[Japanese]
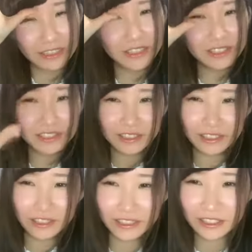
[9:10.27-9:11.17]

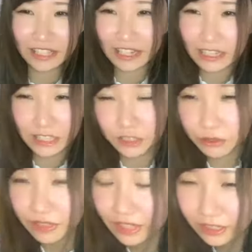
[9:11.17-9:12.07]
ググググるじゃない辞
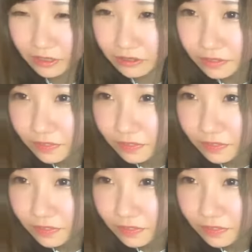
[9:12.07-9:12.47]
書ルなんですよ